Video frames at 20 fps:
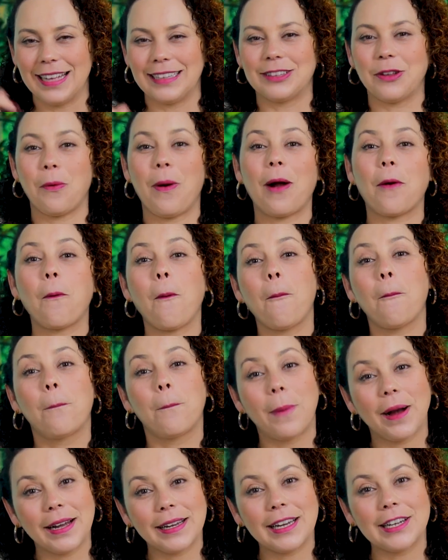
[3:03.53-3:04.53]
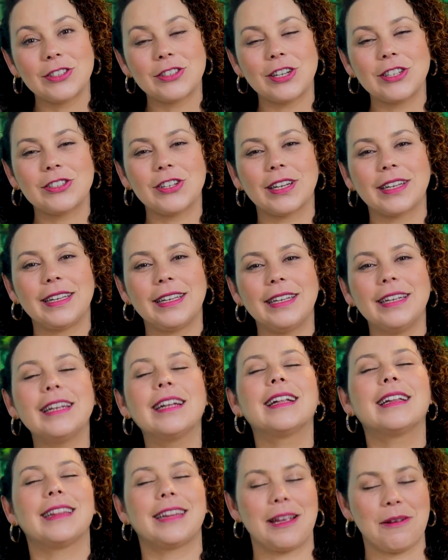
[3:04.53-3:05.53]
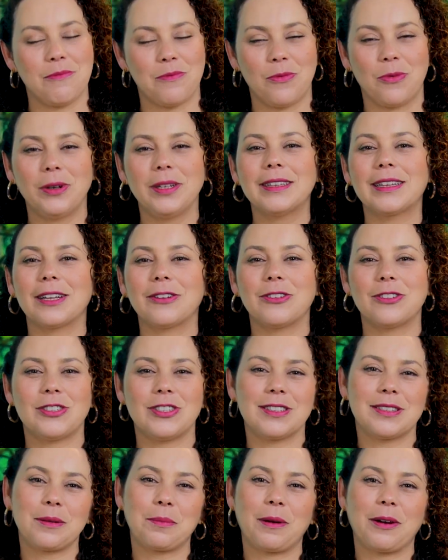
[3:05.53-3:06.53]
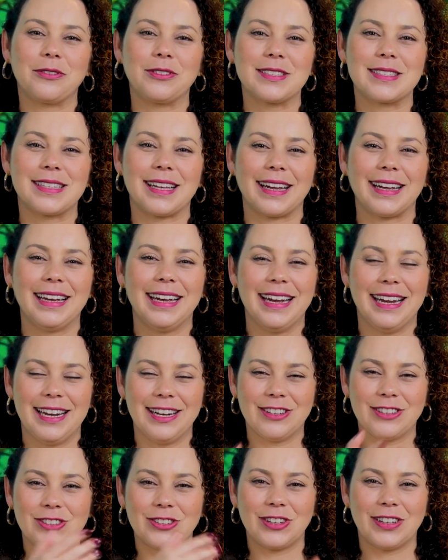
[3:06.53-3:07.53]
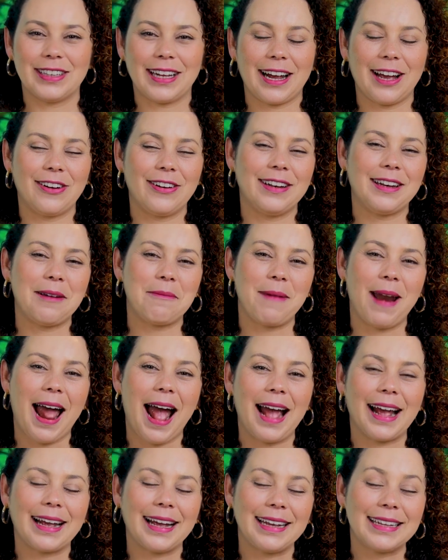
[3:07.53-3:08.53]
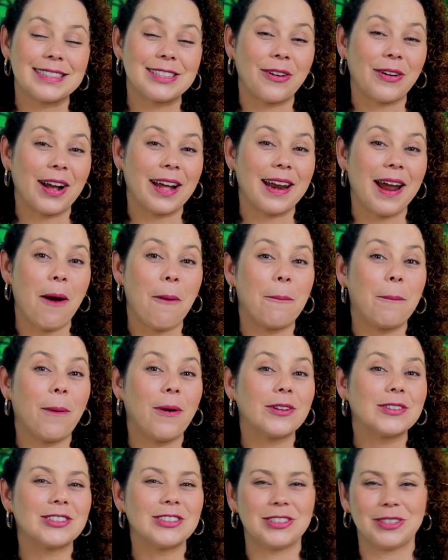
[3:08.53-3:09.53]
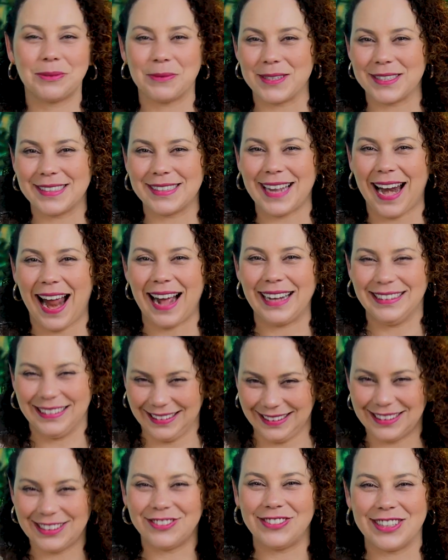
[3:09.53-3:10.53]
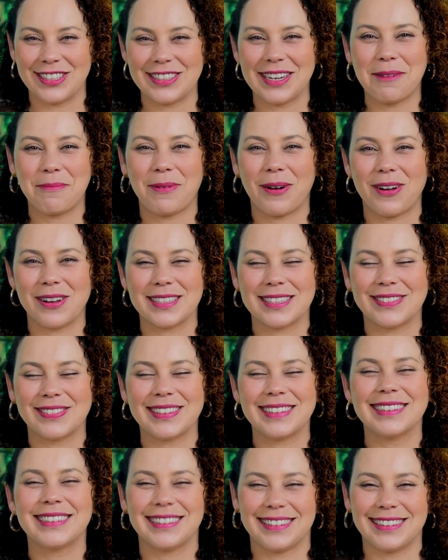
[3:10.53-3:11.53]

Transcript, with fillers: Então acompanhe a gente aqui tem muita notícia para você. Eu sou Ana Carolina Braga e esse é o canal Posso Te Mostrar. Te vejo na próxima.